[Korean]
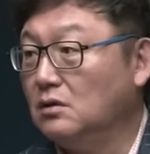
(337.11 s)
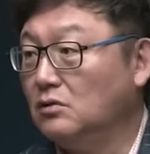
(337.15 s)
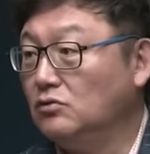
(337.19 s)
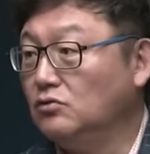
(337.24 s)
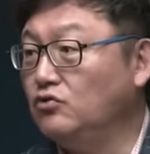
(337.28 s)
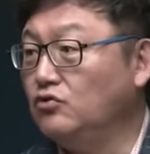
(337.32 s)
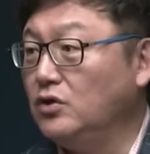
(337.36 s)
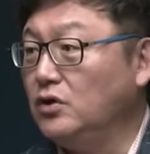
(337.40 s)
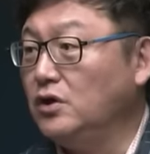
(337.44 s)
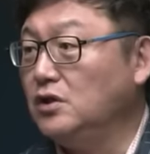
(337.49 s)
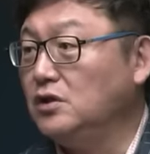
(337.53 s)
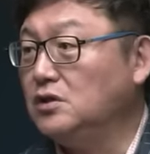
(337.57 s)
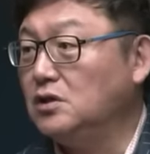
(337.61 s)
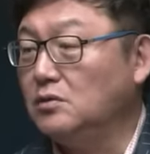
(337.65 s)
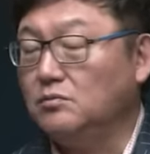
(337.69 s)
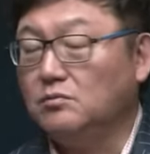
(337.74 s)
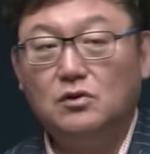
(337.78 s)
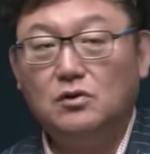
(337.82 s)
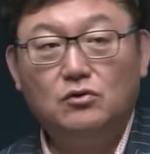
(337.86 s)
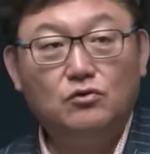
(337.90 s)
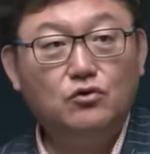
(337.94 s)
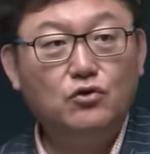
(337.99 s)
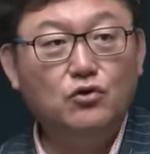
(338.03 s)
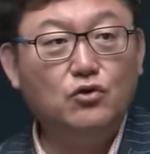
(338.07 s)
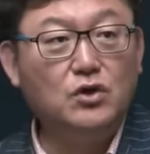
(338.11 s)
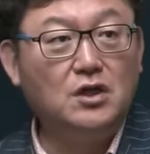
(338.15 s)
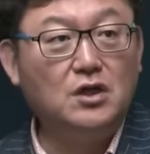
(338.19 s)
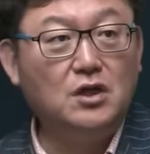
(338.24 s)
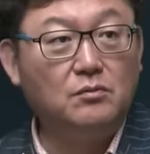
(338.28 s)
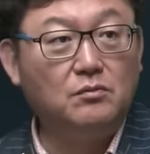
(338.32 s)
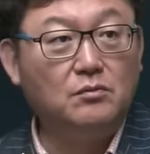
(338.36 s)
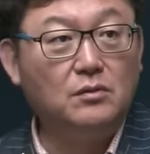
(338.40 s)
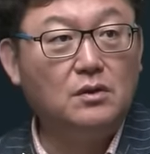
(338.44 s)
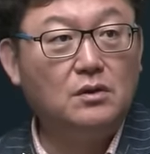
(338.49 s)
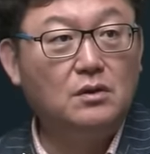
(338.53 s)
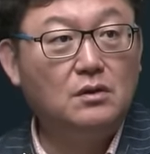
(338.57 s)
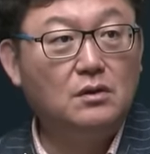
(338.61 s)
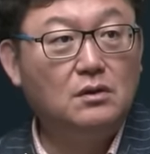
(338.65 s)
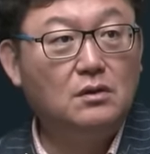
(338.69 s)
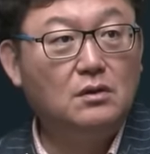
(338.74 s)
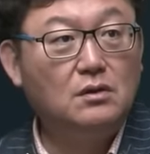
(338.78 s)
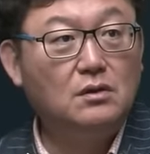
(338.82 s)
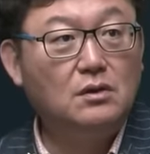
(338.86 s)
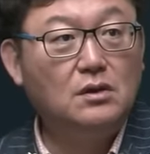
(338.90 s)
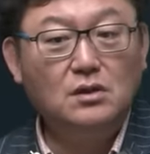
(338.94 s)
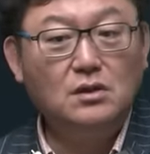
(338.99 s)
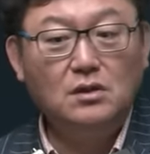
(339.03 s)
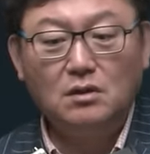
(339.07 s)
류희림, 류희림
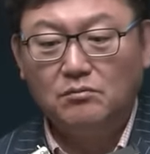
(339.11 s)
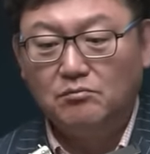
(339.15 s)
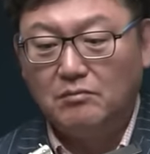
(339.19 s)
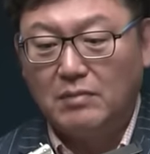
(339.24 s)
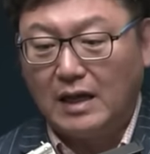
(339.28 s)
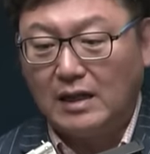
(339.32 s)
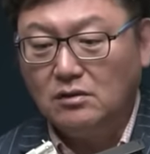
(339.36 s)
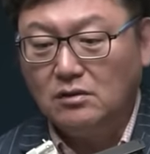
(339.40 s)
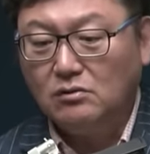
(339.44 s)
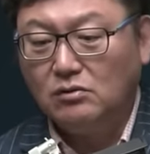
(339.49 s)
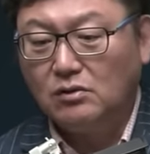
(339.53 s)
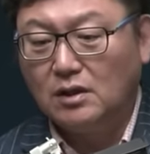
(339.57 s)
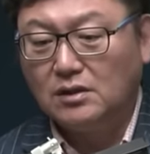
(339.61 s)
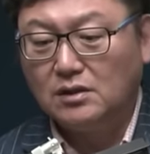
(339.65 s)
이런 말도